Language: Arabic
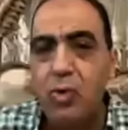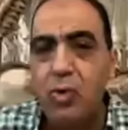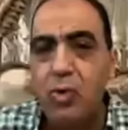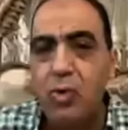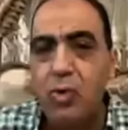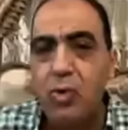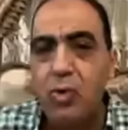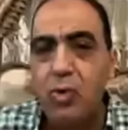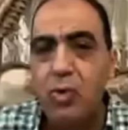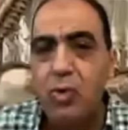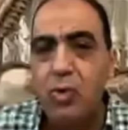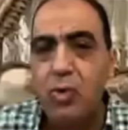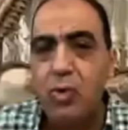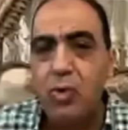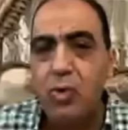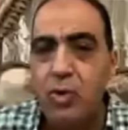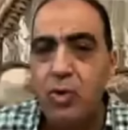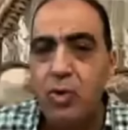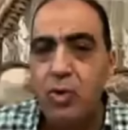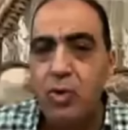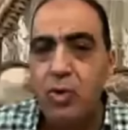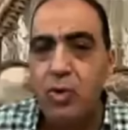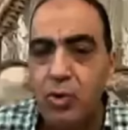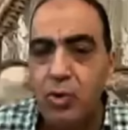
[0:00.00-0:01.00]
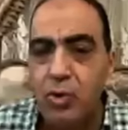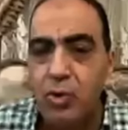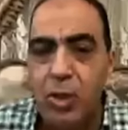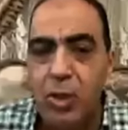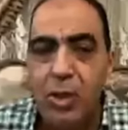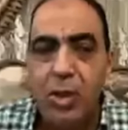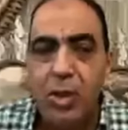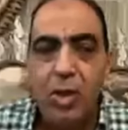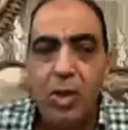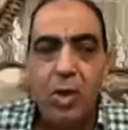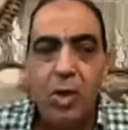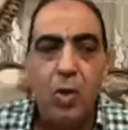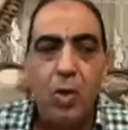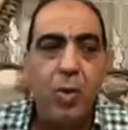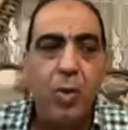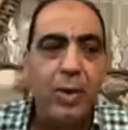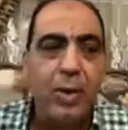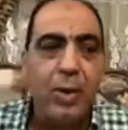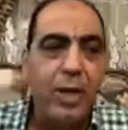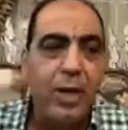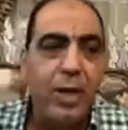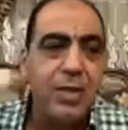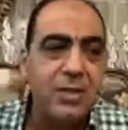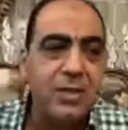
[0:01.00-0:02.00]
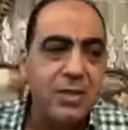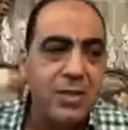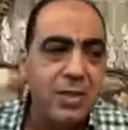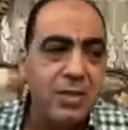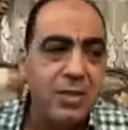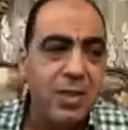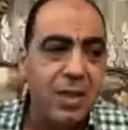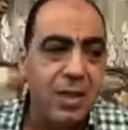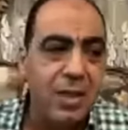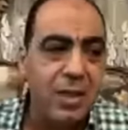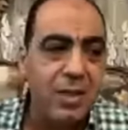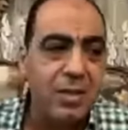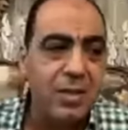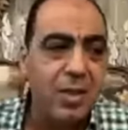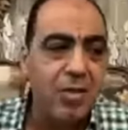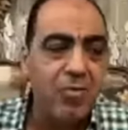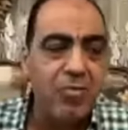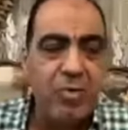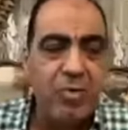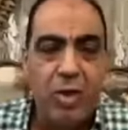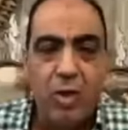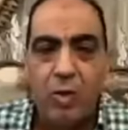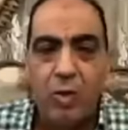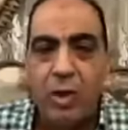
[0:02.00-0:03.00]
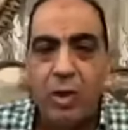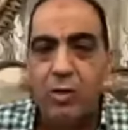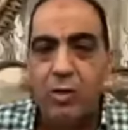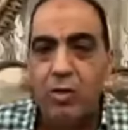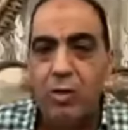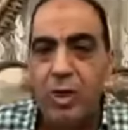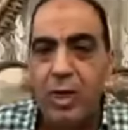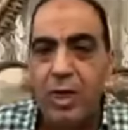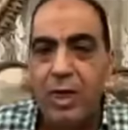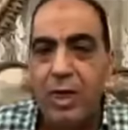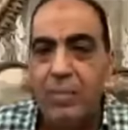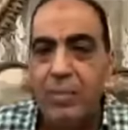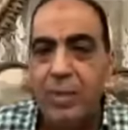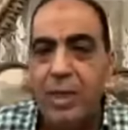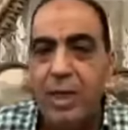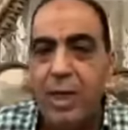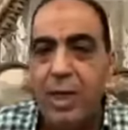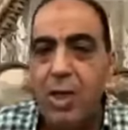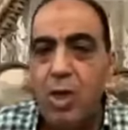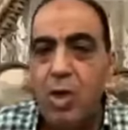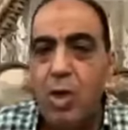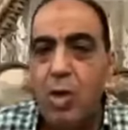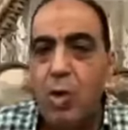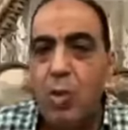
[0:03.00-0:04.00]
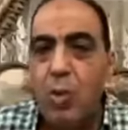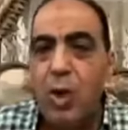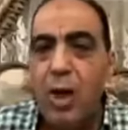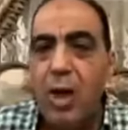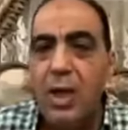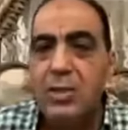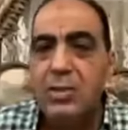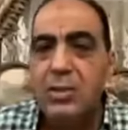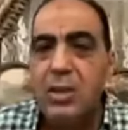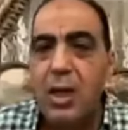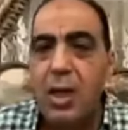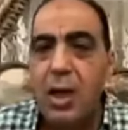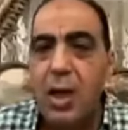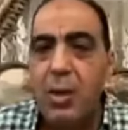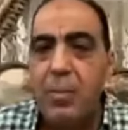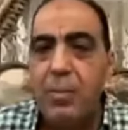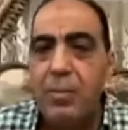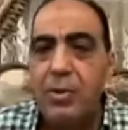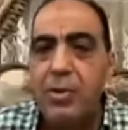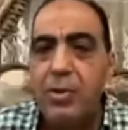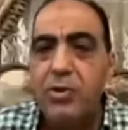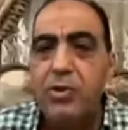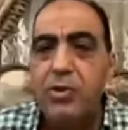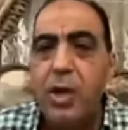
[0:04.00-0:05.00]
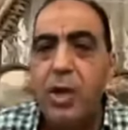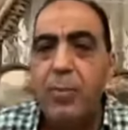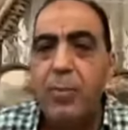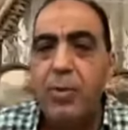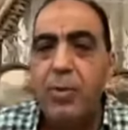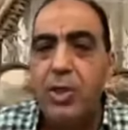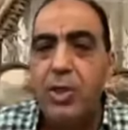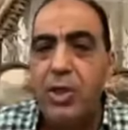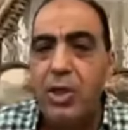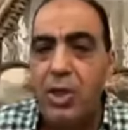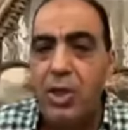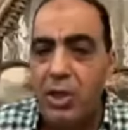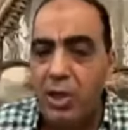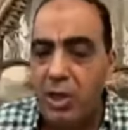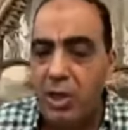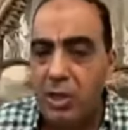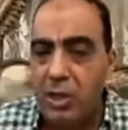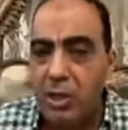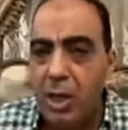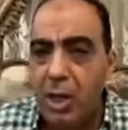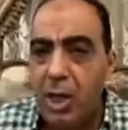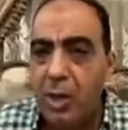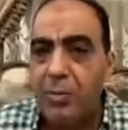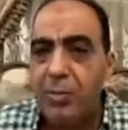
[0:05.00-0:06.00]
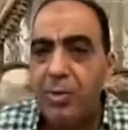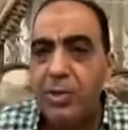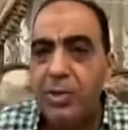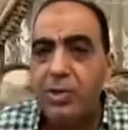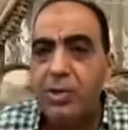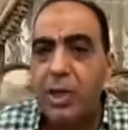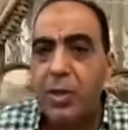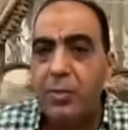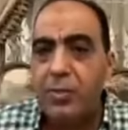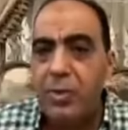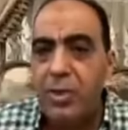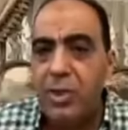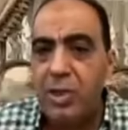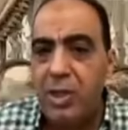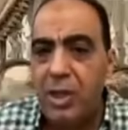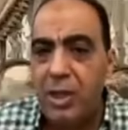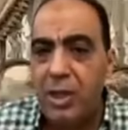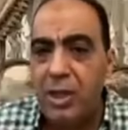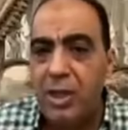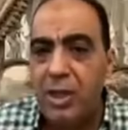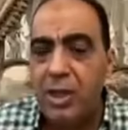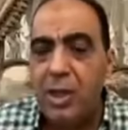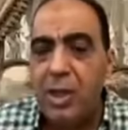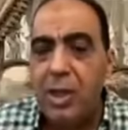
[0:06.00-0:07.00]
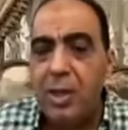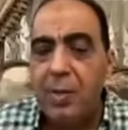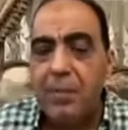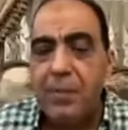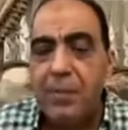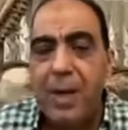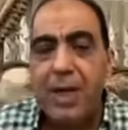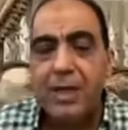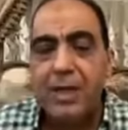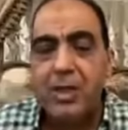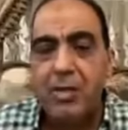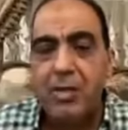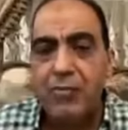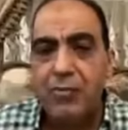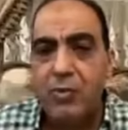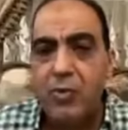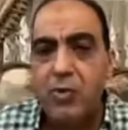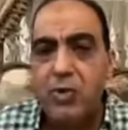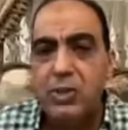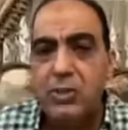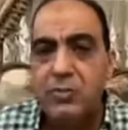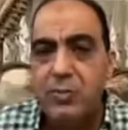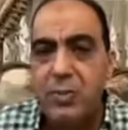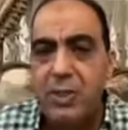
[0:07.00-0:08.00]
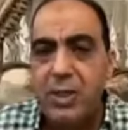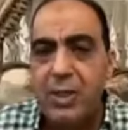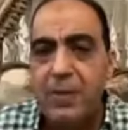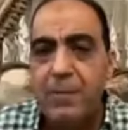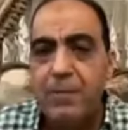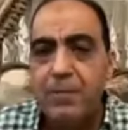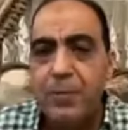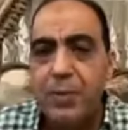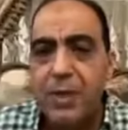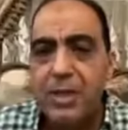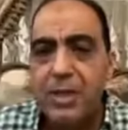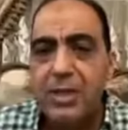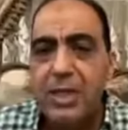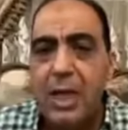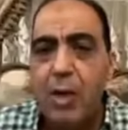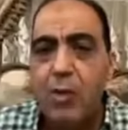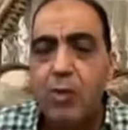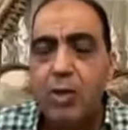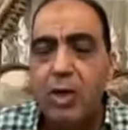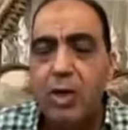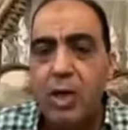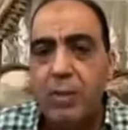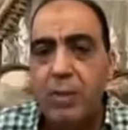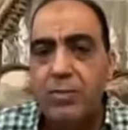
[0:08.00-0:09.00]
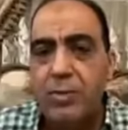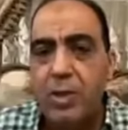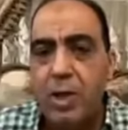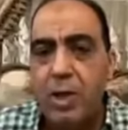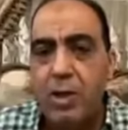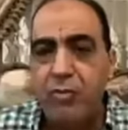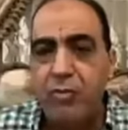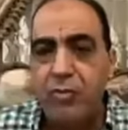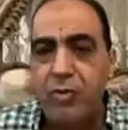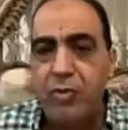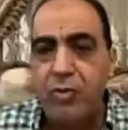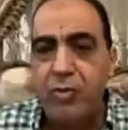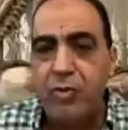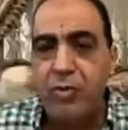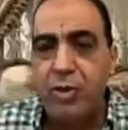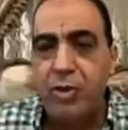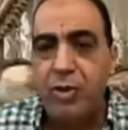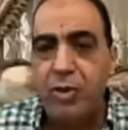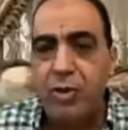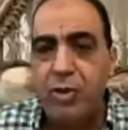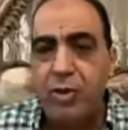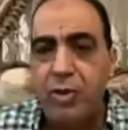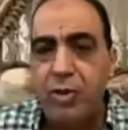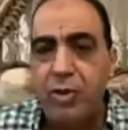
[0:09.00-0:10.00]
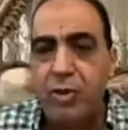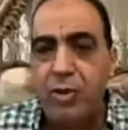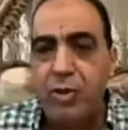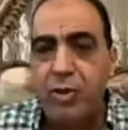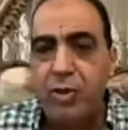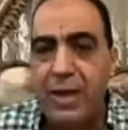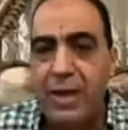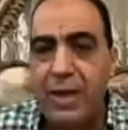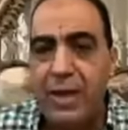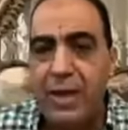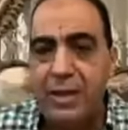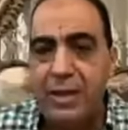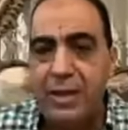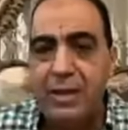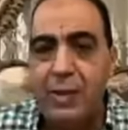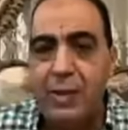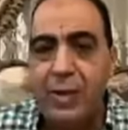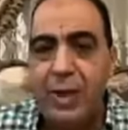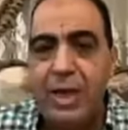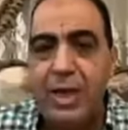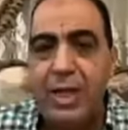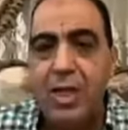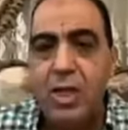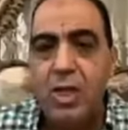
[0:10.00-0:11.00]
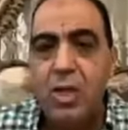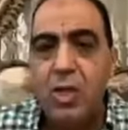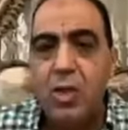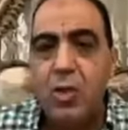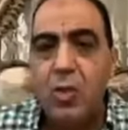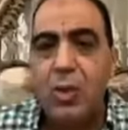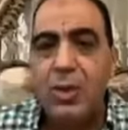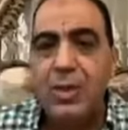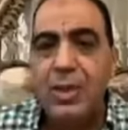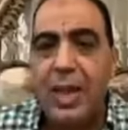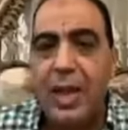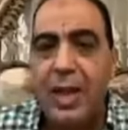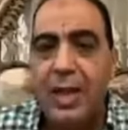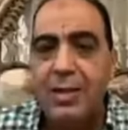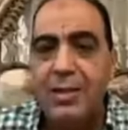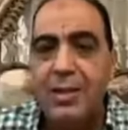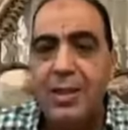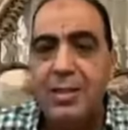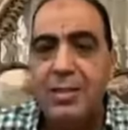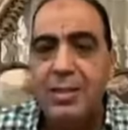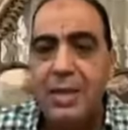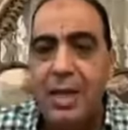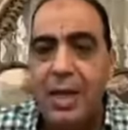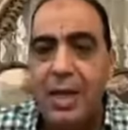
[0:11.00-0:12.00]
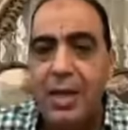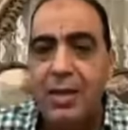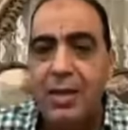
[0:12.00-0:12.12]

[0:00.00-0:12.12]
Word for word: وانا شايفه اللي من دول هو مركز جدا جدا في حواراته الاعلاميه وهذا امر طبيعي امر طبيعي بعد الفوز بدوري الابطال الافريقي للعام الثاني على التوالي وتحدث